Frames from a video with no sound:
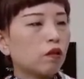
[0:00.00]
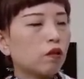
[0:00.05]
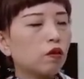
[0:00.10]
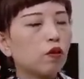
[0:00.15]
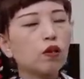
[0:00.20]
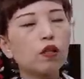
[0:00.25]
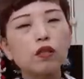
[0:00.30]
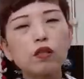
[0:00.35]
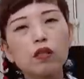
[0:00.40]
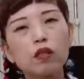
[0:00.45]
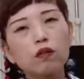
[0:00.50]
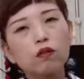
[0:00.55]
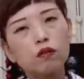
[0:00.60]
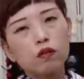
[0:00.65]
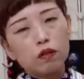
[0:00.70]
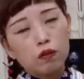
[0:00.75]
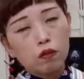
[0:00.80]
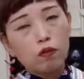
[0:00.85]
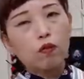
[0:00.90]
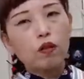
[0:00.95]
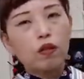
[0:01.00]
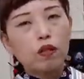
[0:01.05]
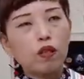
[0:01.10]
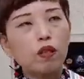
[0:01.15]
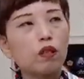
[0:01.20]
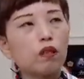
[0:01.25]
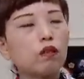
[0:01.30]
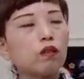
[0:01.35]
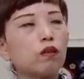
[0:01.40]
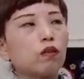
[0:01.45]
浴衣とか
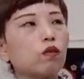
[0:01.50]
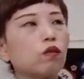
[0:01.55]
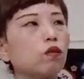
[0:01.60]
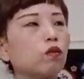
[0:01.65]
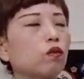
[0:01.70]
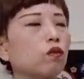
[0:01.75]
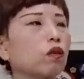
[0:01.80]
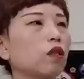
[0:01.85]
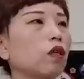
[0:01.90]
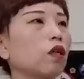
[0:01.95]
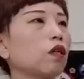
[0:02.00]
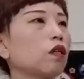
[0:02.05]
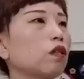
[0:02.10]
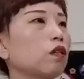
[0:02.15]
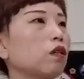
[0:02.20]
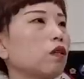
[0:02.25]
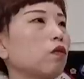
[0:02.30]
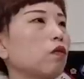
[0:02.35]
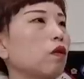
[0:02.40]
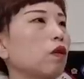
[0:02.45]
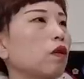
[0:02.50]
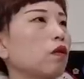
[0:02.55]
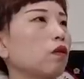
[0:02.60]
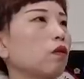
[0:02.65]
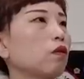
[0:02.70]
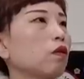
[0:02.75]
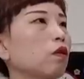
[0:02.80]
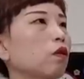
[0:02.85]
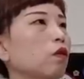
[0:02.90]
ねそういうのに関しては